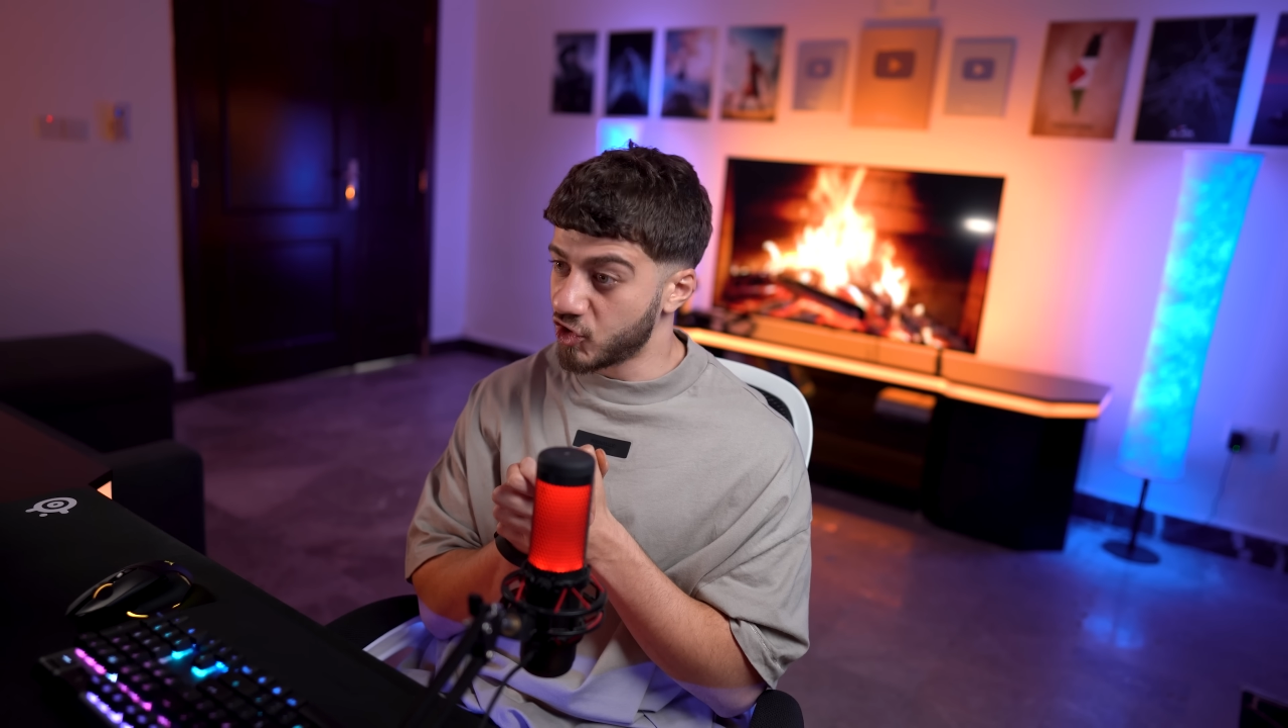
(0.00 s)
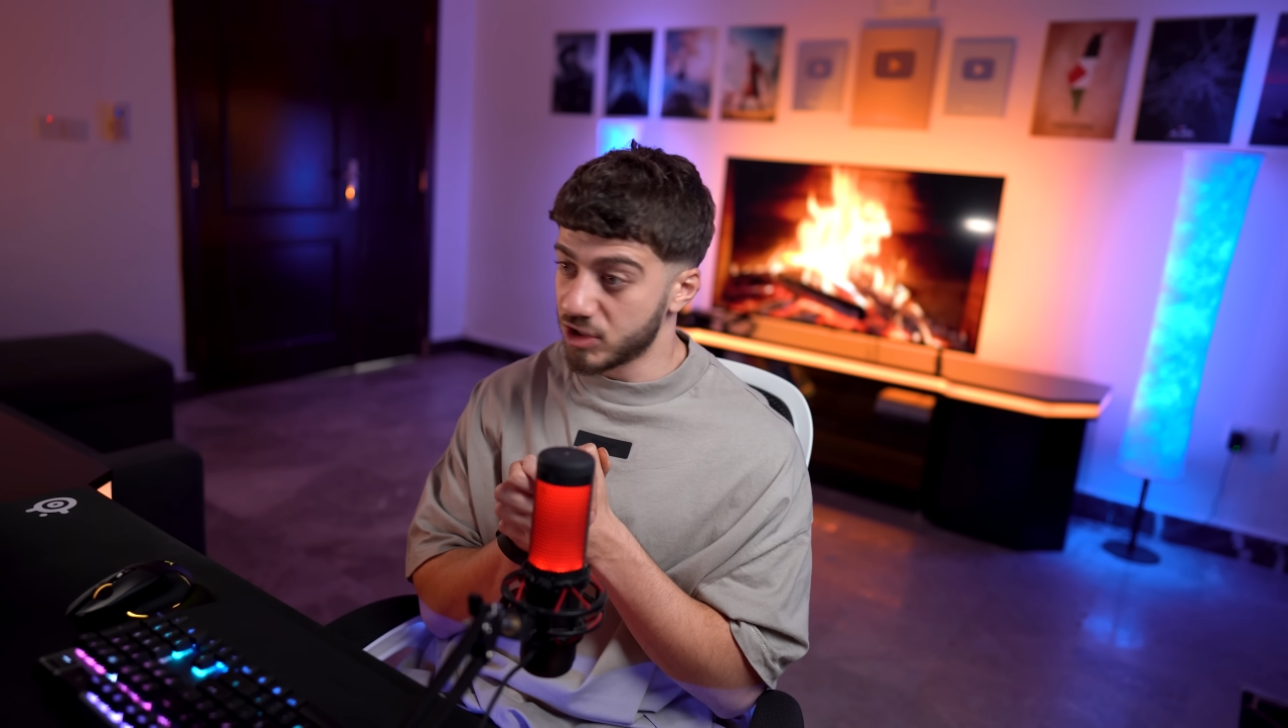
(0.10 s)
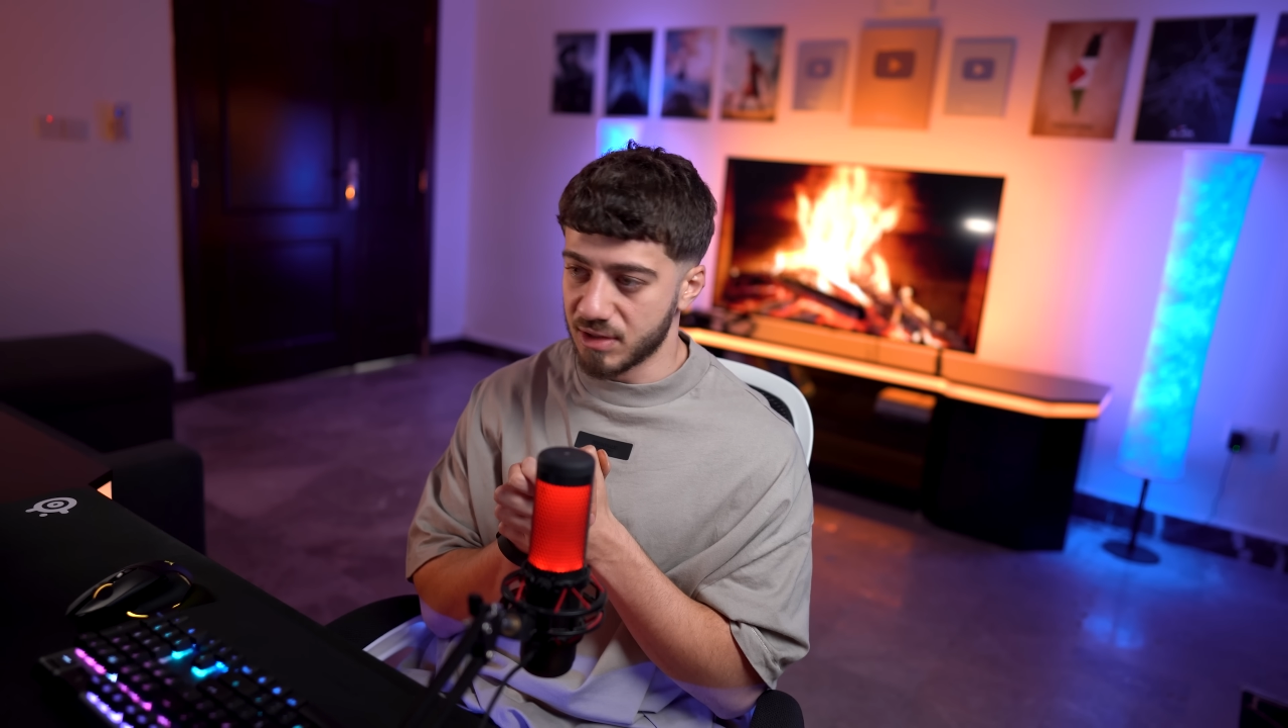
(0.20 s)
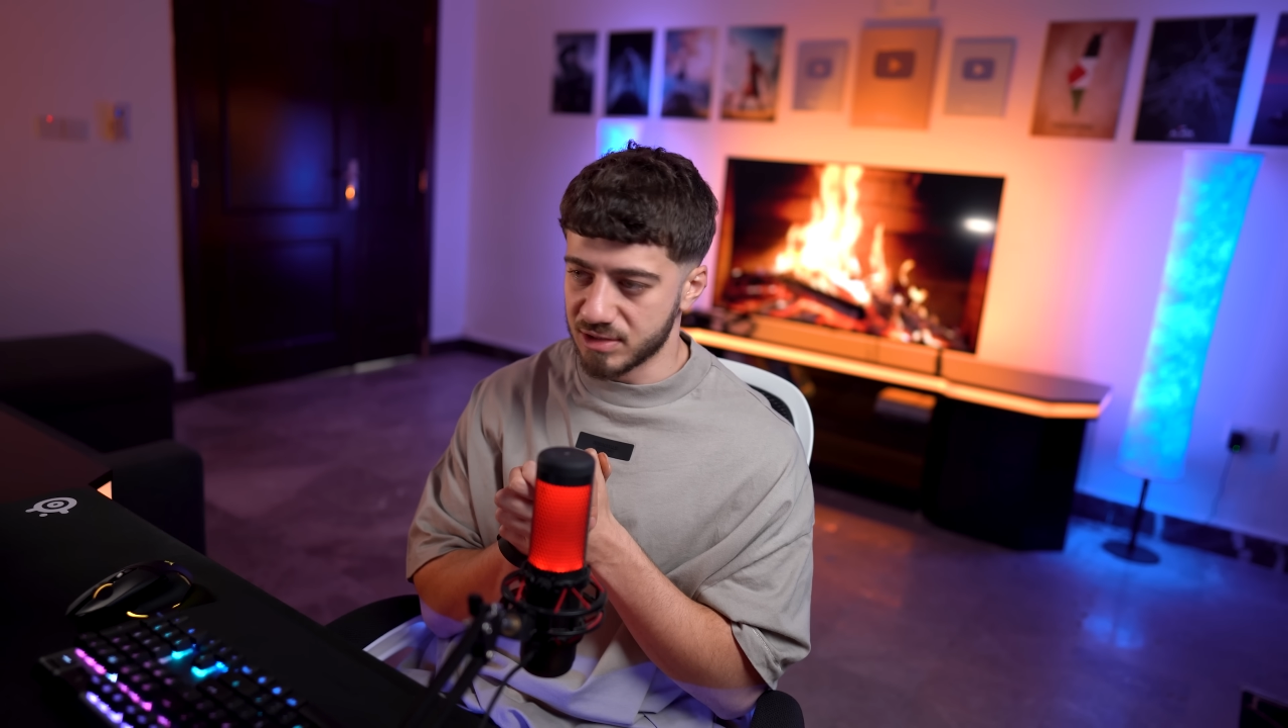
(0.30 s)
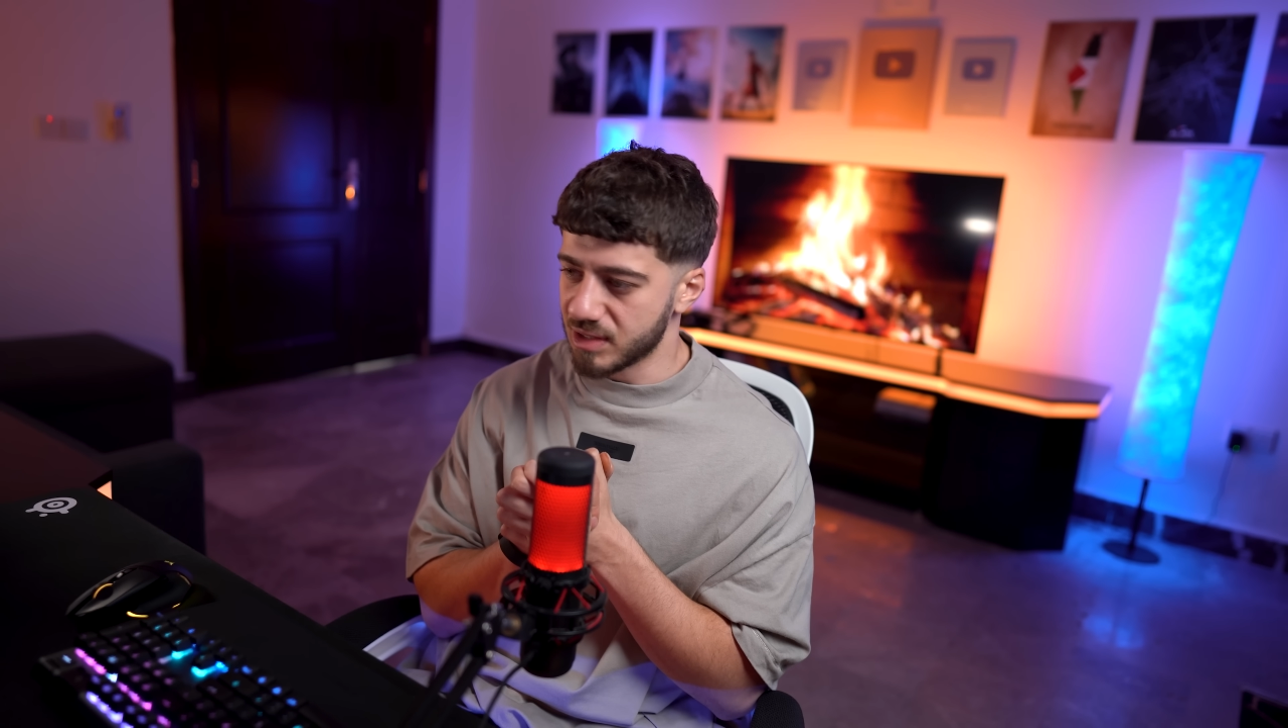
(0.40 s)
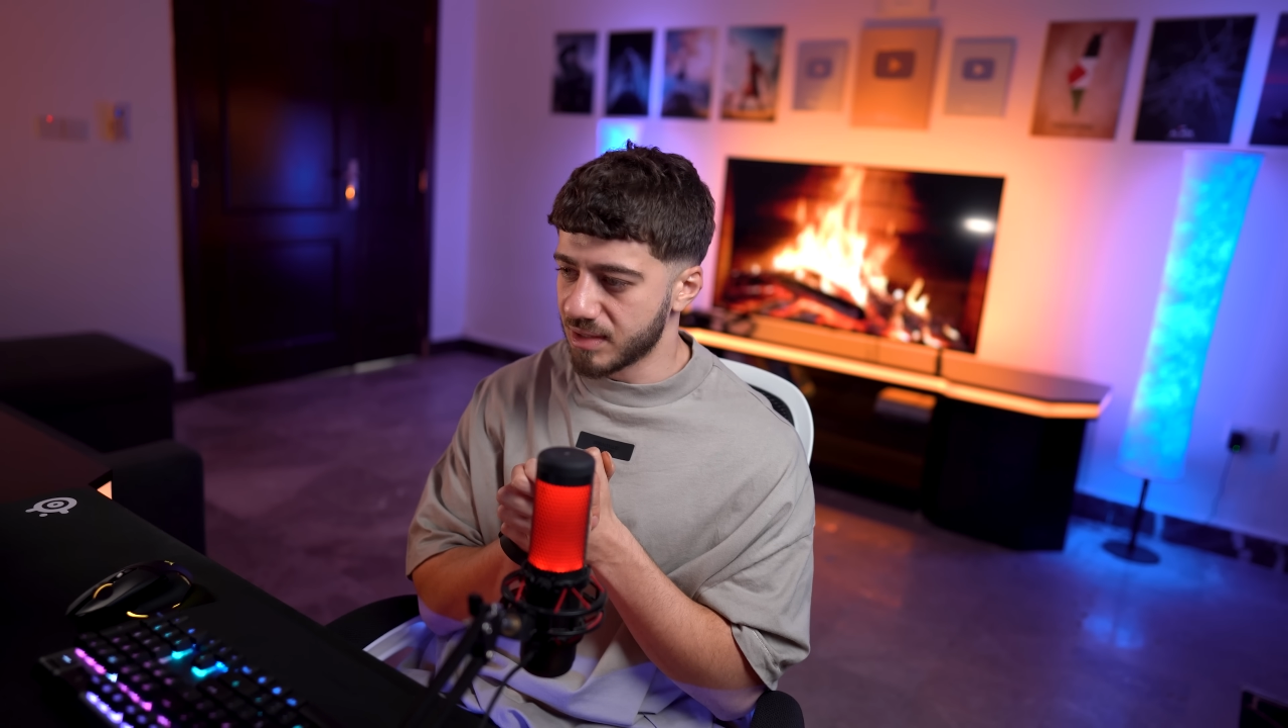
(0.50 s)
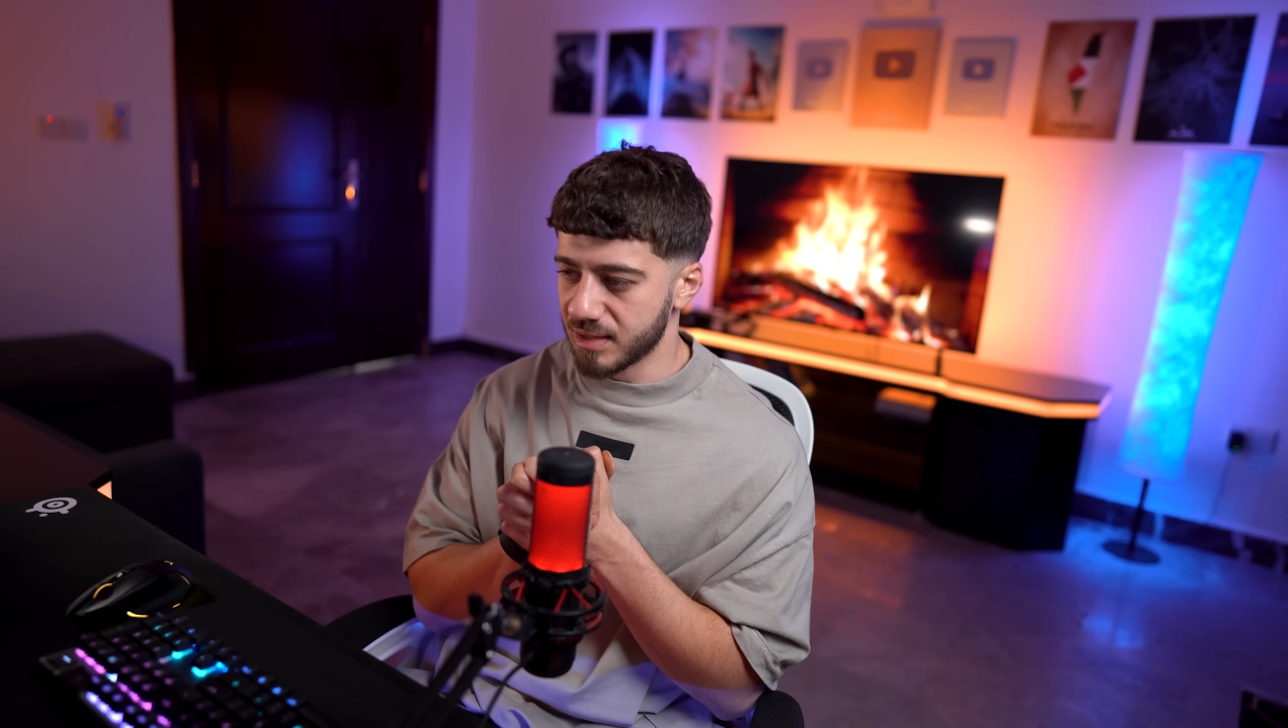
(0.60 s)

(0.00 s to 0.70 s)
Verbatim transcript: جدا جدا